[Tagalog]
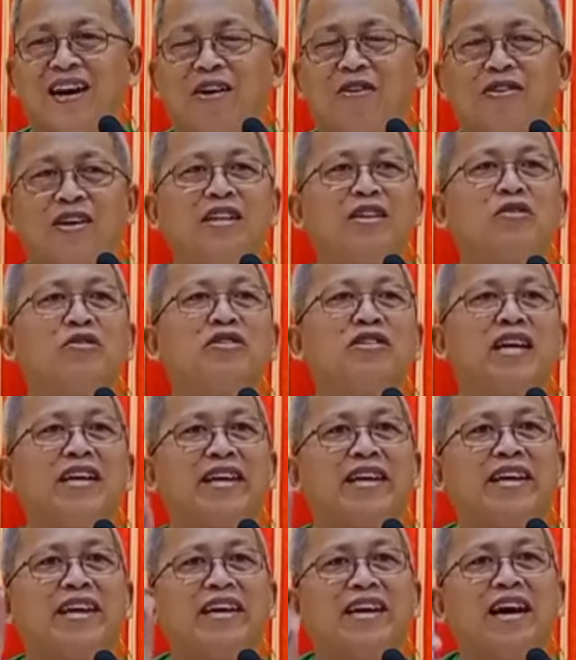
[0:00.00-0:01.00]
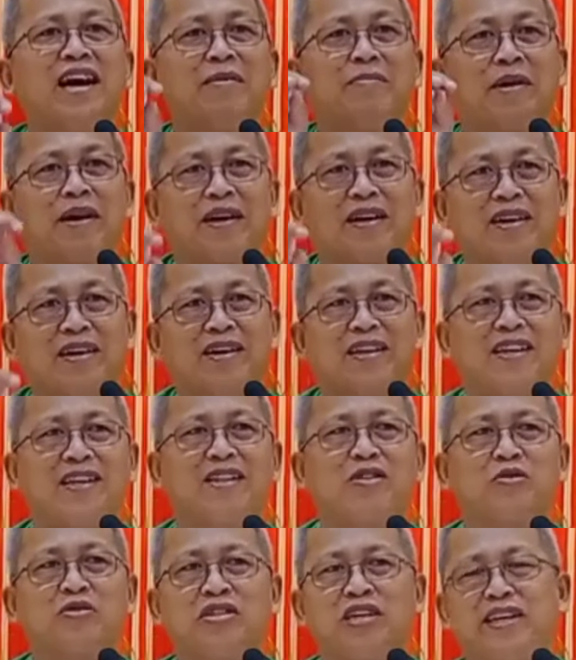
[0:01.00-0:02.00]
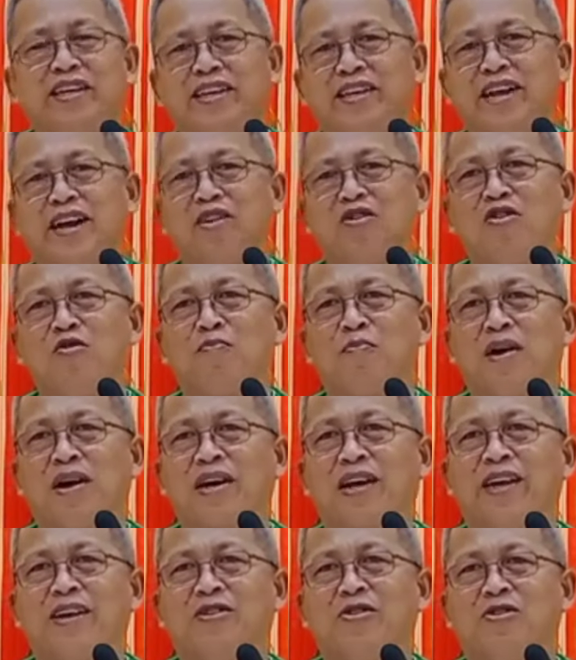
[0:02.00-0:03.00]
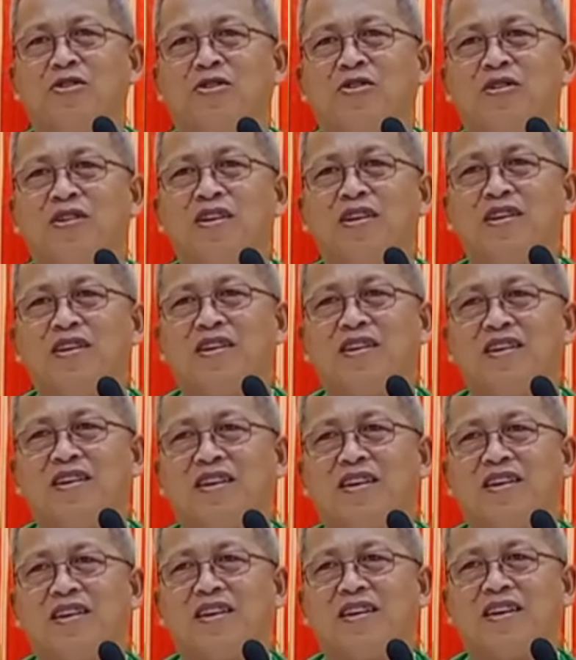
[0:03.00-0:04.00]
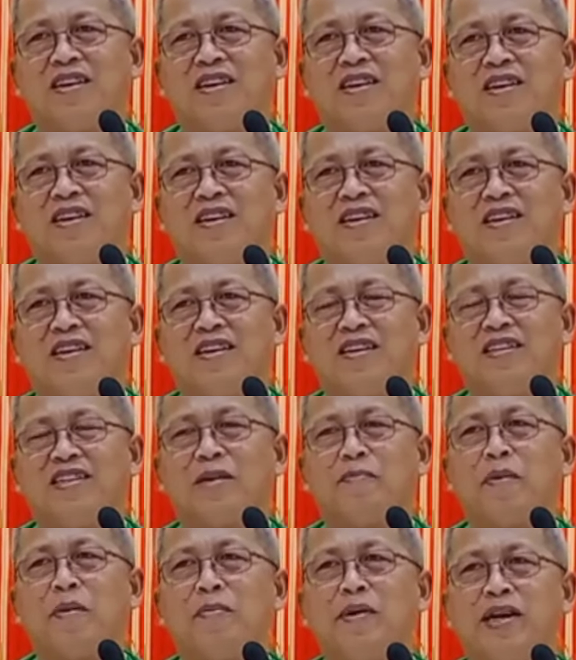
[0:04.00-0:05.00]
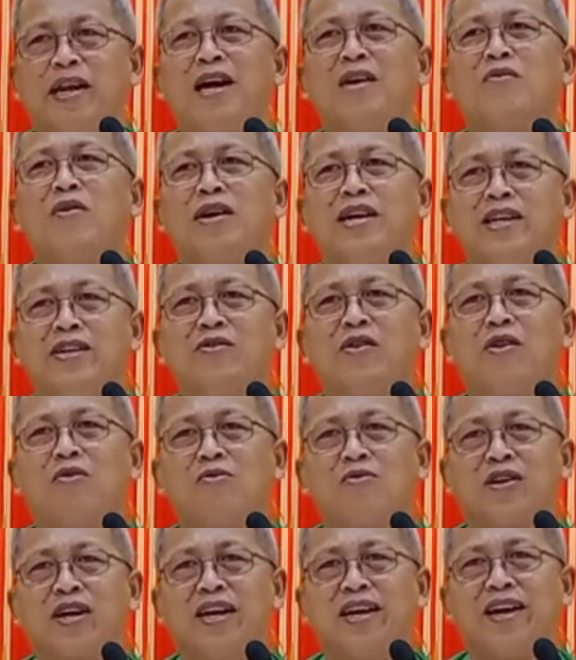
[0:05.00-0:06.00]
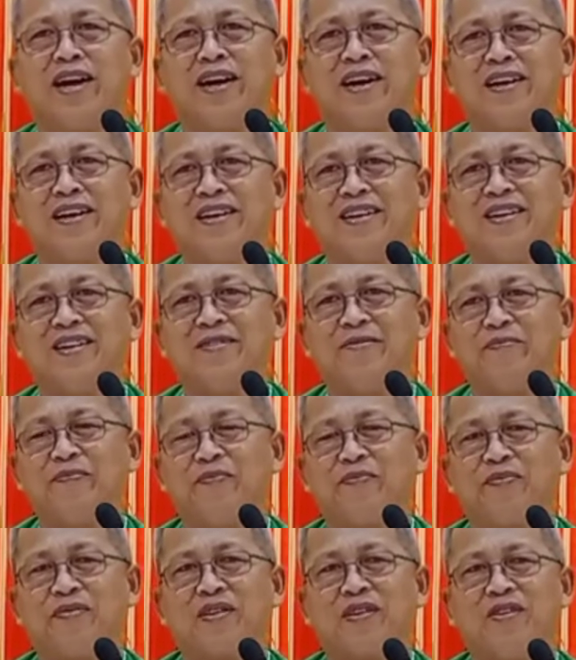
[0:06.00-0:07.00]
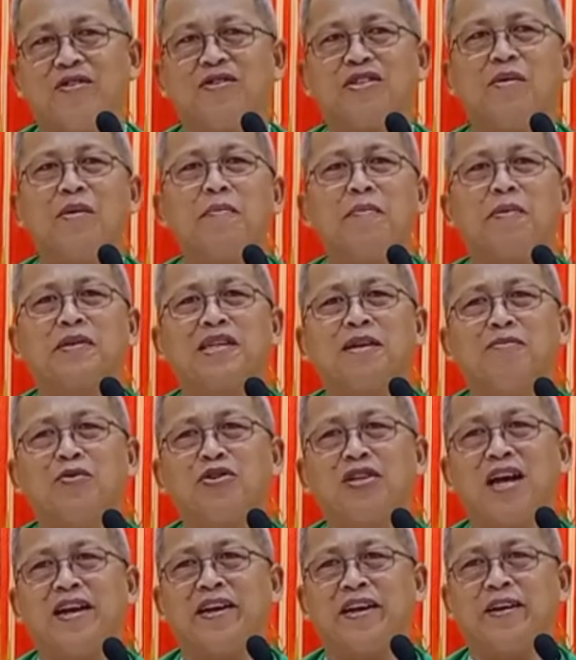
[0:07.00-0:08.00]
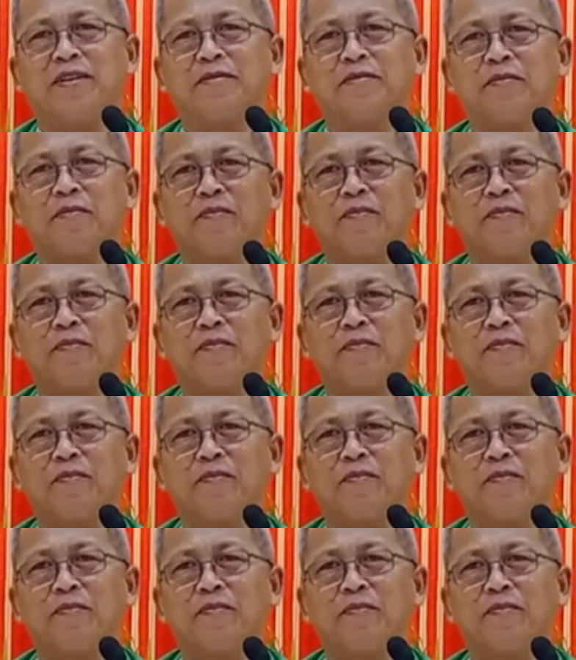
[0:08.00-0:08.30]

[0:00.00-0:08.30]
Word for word: Aw dito siya ni kiha ba? Dito siya ni dangop ang Ginoo. Insya paminawa ninyo akong kiha Unsa may pasabot ani?